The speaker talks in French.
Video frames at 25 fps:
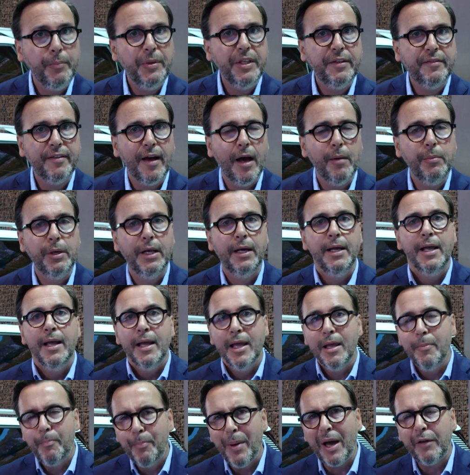habitable
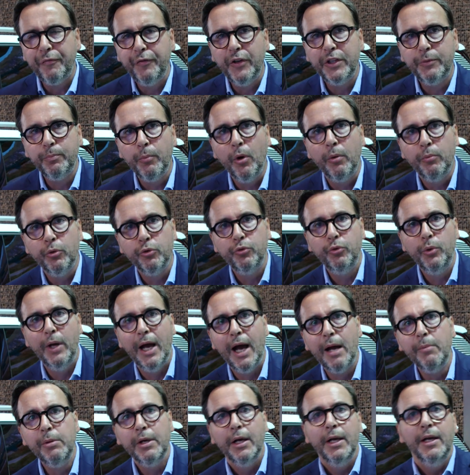et parfaitement
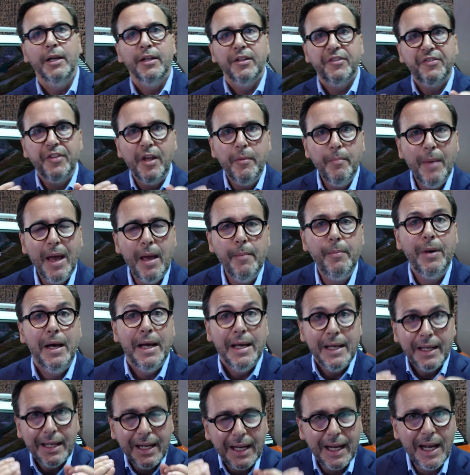modulable. C'est même
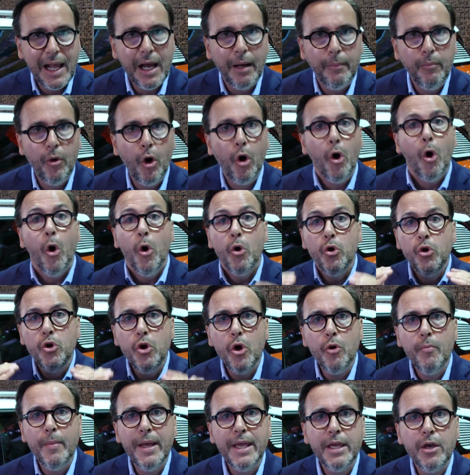clairement
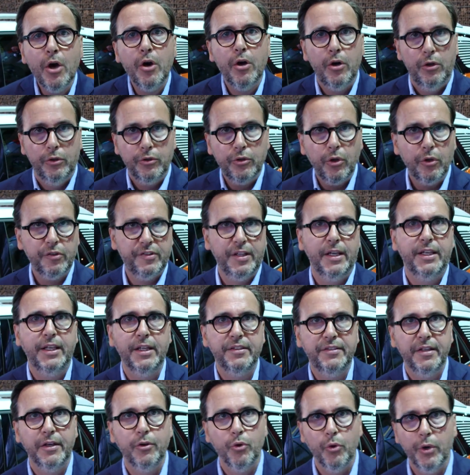le meilleur dans sa
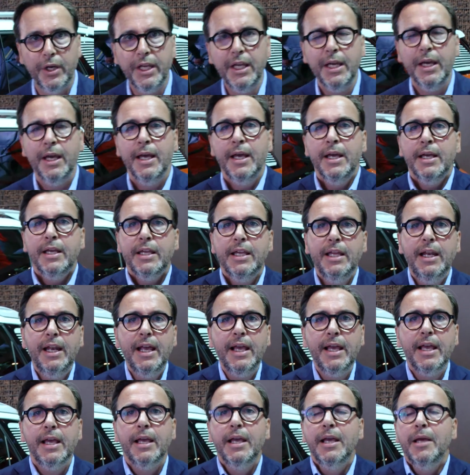catégorie. Il
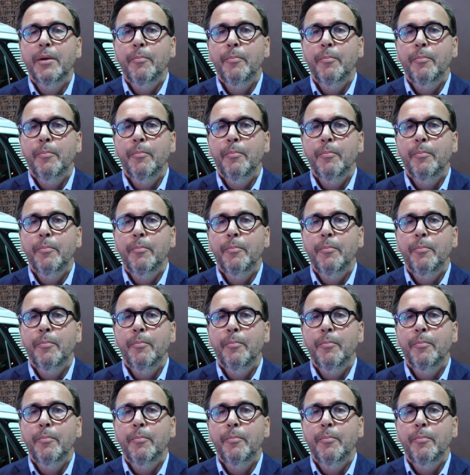est